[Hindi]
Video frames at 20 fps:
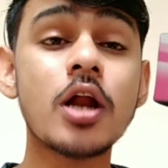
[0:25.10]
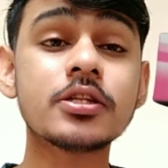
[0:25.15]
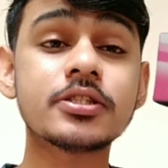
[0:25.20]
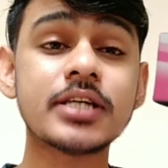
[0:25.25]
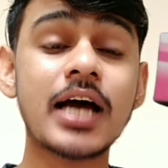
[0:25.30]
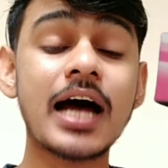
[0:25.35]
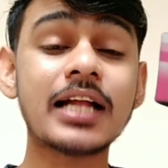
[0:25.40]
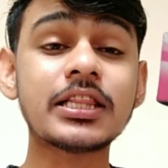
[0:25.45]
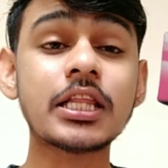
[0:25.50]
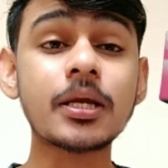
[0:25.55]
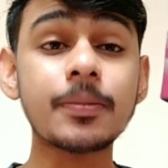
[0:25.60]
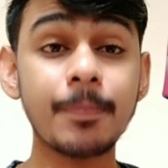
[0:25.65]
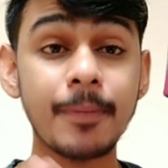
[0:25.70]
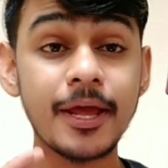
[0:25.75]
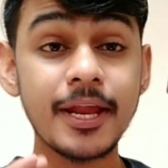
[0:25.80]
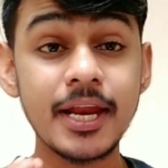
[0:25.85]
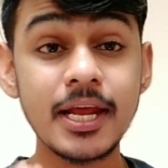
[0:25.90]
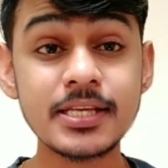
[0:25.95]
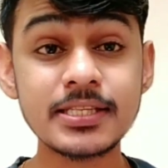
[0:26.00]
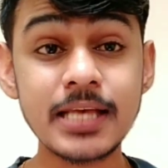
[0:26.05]
और जहां तक
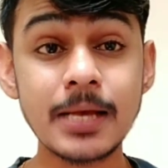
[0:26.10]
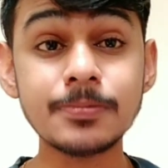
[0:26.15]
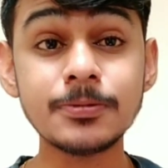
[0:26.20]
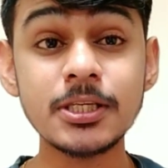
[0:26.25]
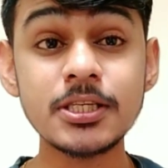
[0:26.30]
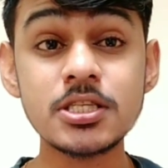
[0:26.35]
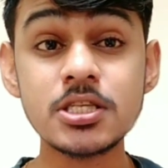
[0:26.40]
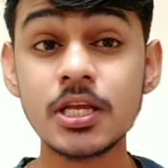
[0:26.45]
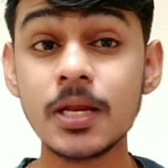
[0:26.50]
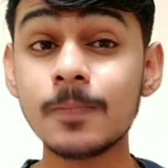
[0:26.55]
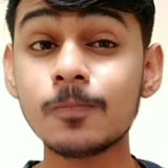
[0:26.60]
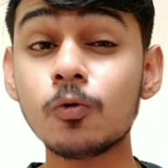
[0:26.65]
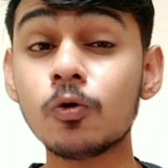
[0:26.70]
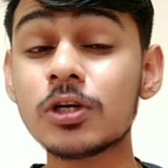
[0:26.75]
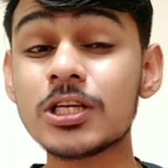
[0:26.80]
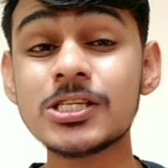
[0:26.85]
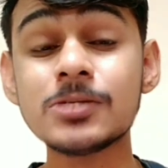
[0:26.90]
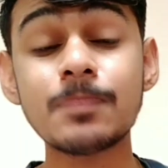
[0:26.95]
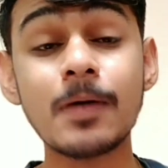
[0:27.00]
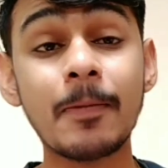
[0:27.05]
मेरे हिसाब से इस क्रीम को
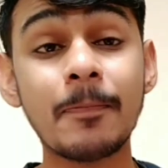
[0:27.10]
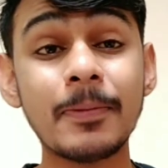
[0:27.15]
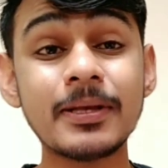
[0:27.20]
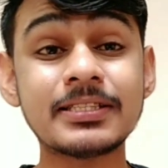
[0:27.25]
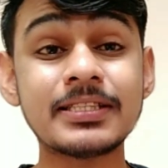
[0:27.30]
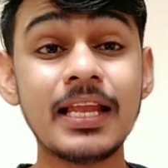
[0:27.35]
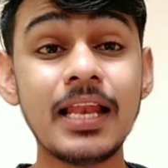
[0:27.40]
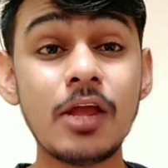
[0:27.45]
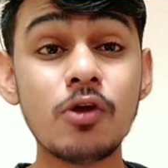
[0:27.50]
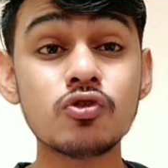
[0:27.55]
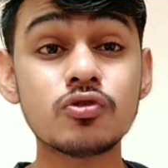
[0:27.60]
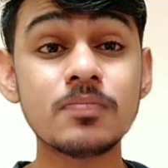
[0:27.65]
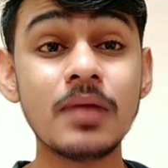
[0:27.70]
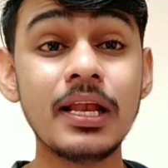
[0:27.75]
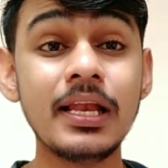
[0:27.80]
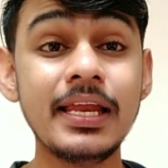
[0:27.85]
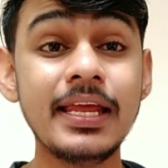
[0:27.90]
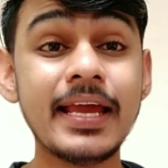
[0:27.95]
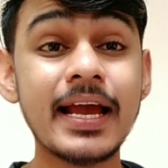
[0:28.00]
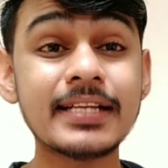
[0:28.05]
किस पर्पज के लिए यूज में
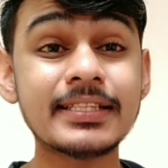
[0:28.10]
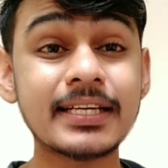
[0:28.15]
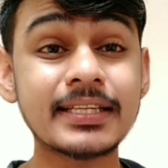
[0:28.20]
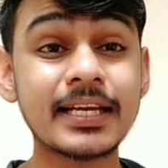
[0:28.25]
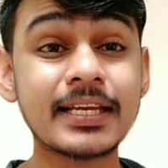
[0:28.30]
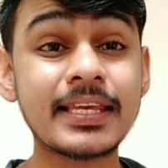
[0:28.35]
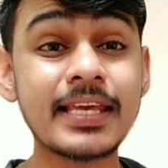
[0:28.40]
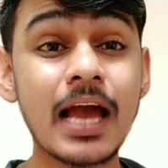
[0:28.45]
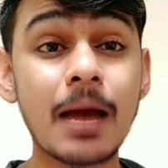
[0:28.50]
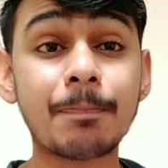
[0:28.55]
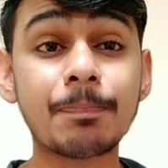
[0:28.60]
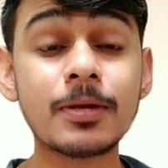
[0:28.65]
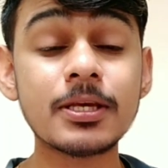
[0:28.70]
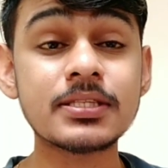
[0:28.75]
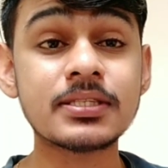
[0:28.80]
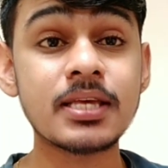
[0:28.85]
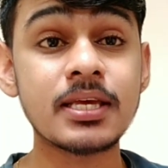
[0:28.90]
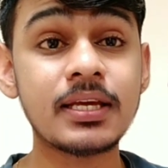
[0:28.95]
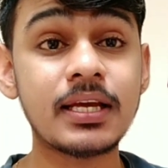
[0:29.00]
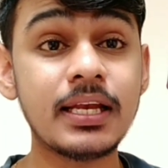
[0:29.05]
लिया जाता है क्या आपकी
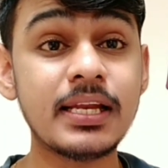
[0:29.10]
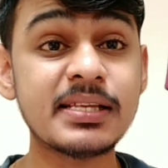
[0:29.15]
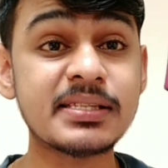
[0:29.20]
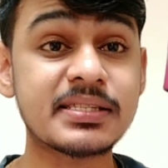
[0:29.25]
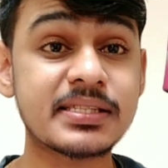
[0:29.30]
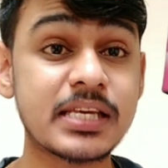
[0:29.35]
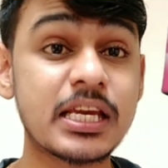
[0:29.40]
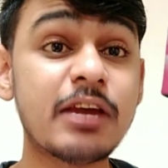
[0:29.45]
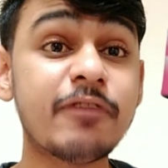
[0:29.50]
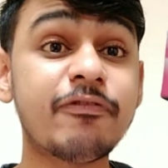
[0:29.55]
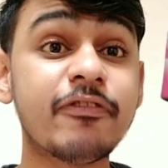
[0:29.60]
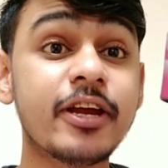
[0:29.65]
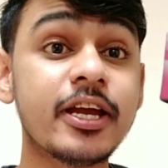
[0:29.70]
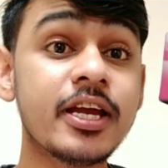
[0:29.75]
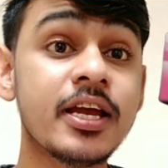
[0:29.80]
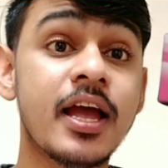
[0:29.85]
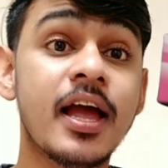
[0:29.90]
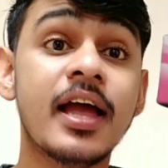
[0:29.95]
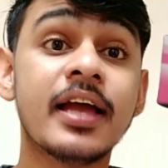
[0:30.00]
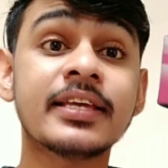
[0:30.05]
स्किन के लिए सेफ है
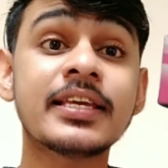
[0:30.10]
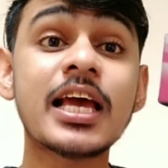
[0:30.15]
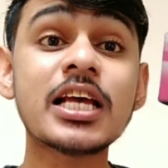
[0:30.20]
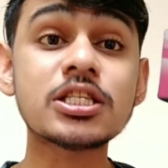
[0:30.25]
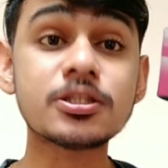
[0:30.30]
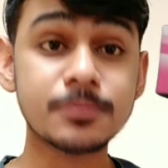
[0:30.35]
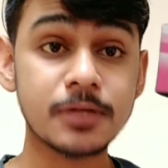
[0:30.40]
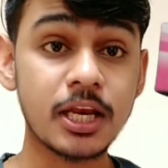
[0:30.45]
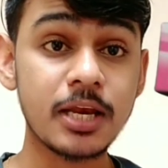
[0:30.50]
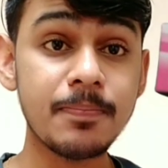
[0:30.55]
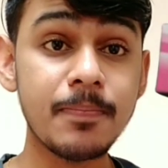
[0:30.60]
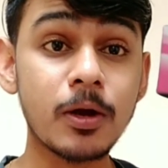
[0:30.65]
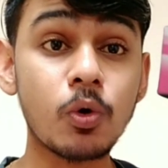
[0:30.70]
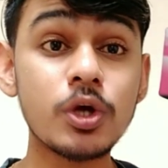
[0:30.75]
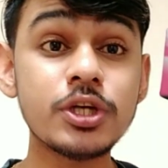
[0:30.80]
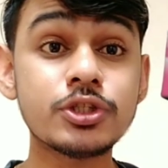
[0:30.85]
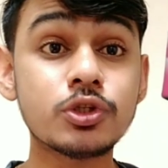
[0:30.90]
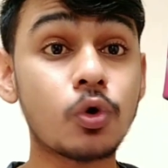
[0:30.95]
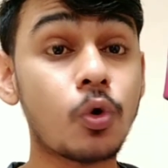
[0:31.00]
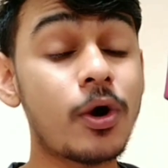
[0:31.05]
क्या इस क्रीम में
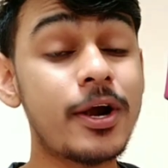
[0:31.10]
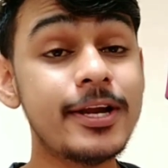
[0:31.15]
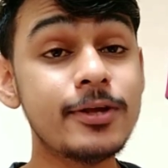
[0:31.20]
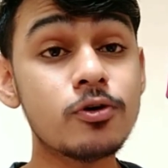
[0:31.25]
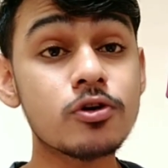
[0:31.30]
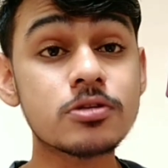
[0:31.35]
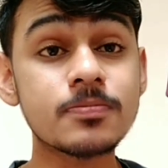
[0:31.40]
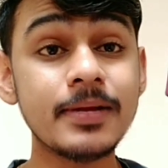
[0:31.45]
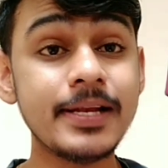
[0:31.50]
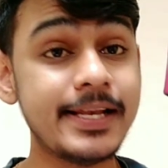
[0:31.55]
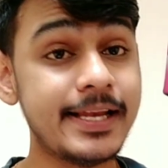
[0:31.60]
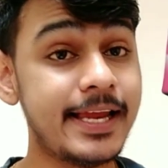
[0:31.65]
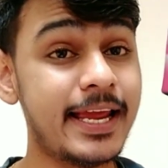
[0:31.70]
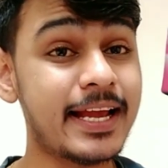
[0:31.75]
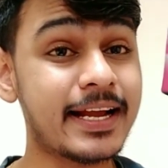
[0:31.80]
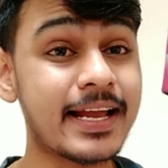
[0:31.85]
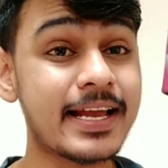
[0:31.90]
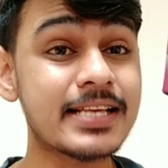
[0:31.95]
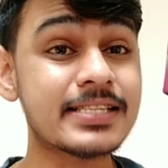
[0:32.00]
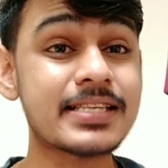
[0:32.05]
कोई स्टोरेड यूज में
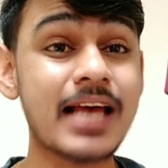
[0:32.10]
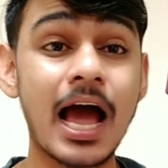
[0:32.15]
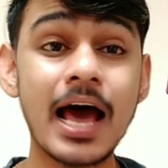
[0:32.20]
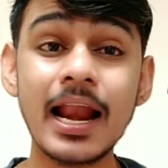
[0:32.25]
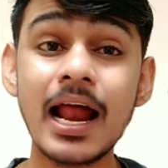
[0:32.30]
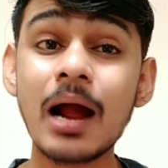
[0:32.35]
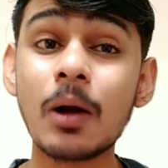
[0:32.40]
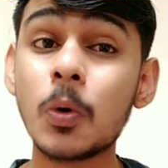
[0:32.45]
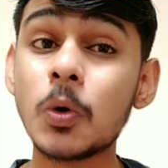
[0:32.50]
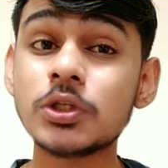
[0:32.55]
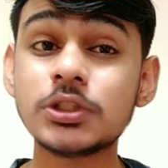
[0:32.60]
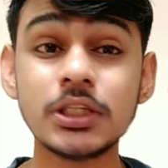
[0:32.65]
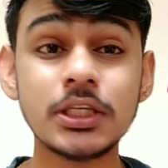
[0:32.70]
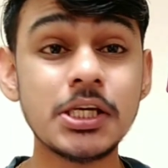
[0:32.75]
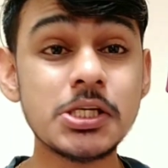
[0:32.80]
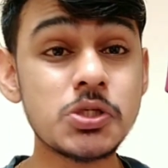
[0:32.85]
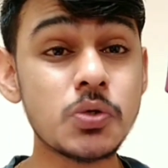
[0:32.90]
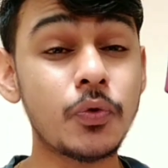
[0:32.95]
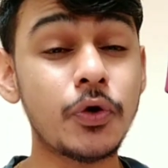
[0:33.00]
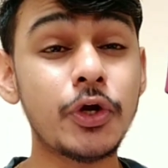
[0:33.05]
लिए गए सारा कुछ
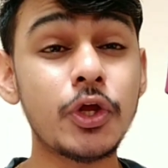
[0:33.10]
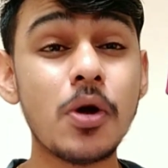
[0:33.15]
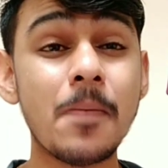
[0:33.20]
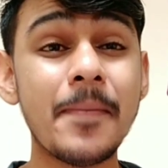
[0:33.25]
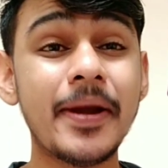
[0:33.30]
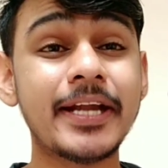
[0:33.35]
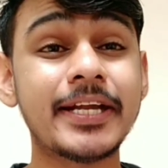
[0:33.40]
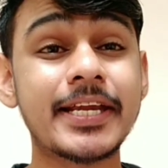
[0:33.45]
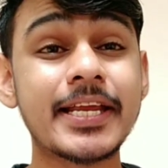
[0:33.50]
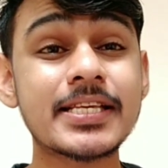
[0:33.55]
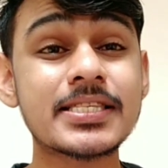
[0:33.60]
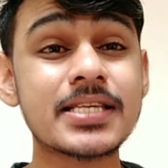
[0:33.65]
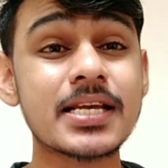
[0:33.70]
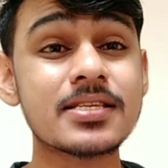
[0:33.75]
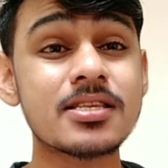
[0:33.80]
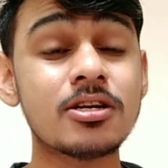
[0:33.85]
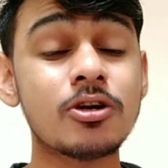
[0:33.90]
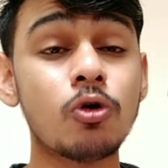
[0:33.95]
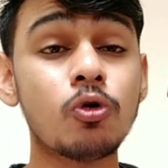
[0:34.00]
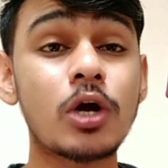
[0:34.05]
इस वीडियो में
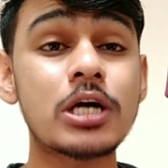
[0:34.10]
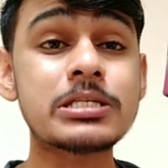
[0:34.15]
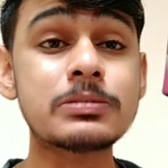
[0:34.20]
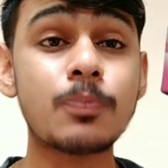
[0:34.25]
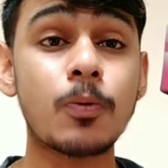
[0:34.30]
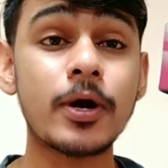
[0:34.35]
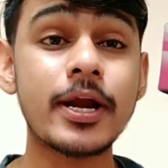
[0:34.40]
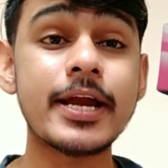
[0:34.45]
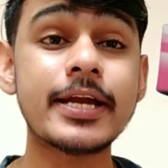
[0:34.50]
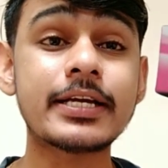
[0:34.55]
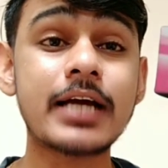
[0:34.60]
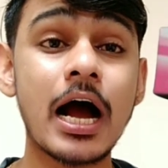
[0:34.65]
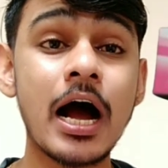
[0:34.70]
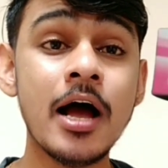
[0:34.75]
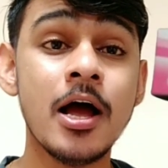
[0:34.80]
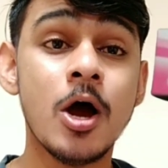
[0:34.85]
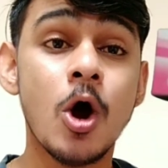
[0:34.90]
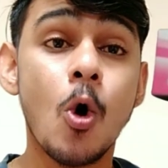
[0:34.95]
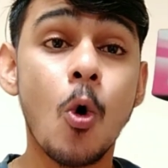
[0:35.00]
डिस्कशन करूंगा इस प्रोडक्ट का